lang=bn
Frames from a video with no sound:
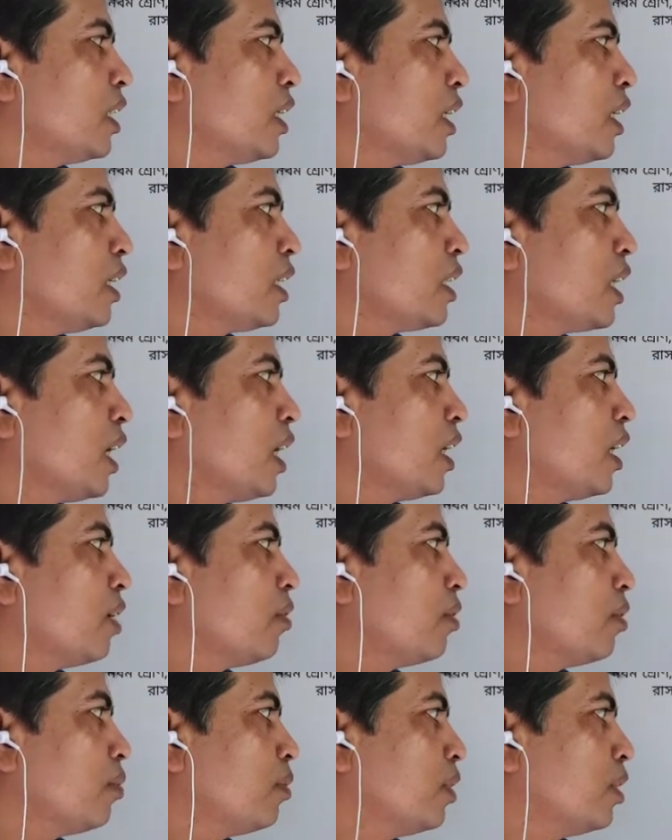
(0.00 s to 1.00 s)
এই তাহলে
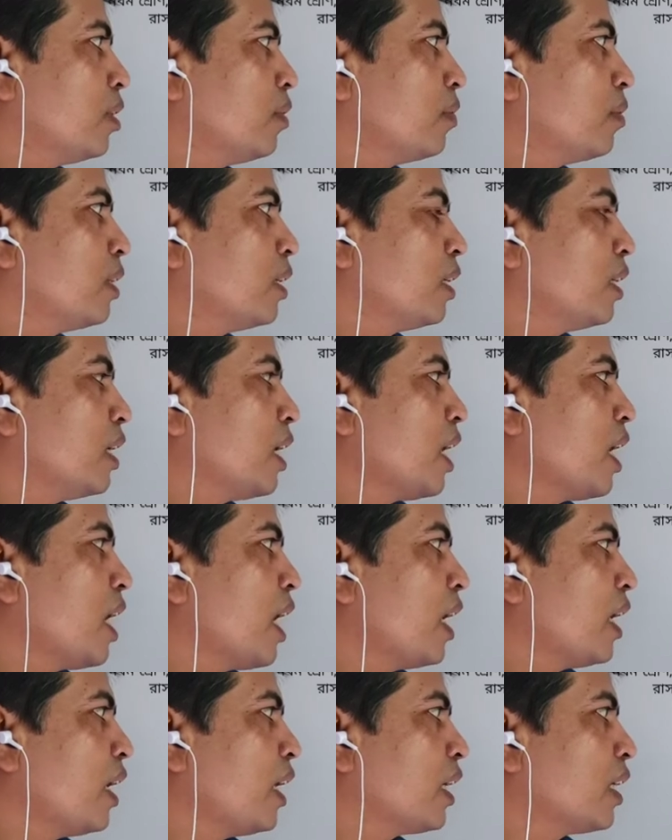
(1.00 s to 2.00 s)
আমরা বলতে পারি
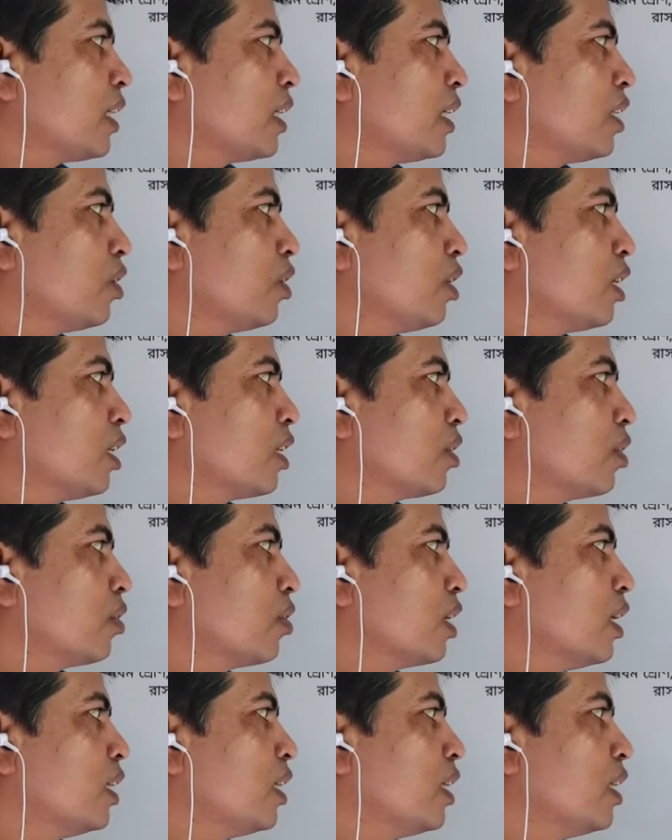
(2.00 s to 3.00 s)
একটি ধনাত্মক
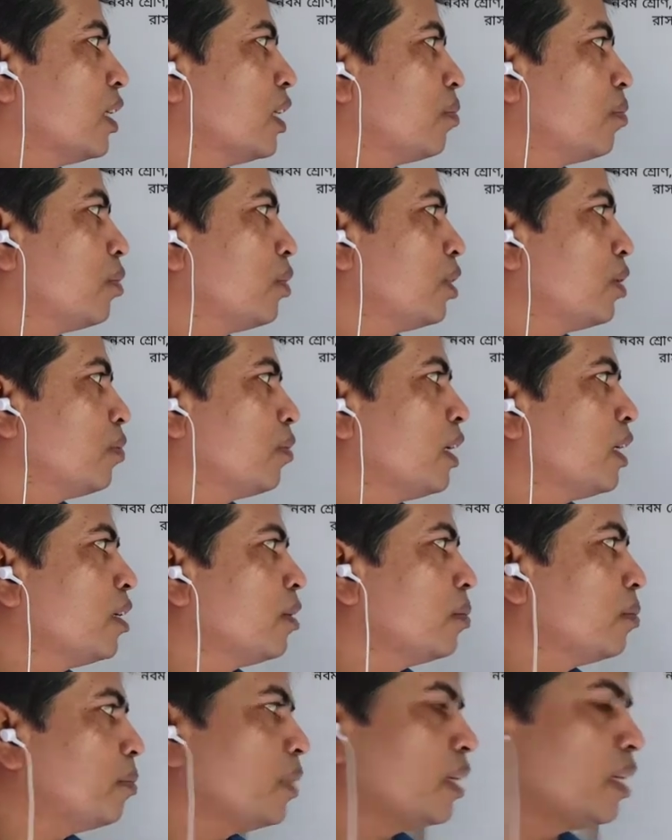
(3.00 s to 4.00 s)
আধানের পরিমাণ
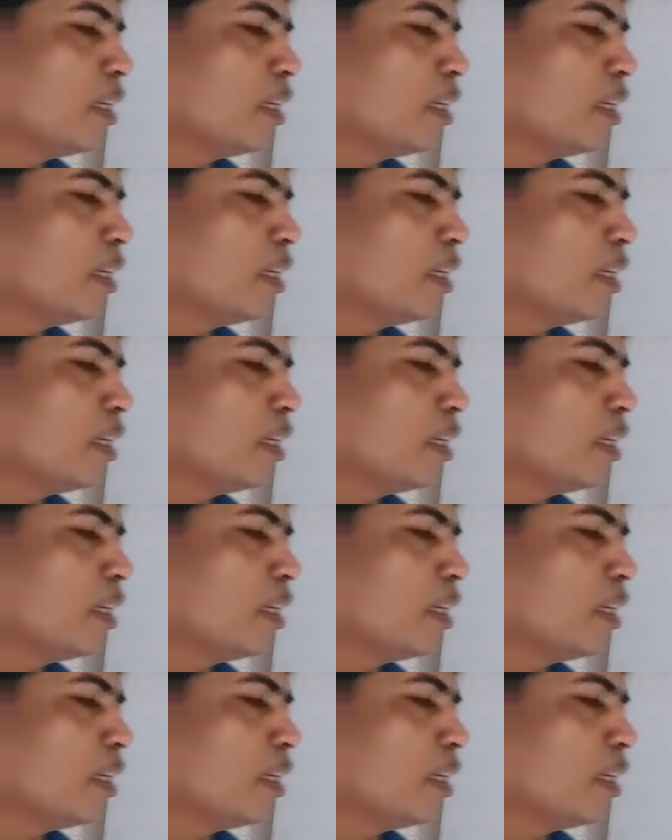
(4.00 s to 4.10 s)
বেড়ে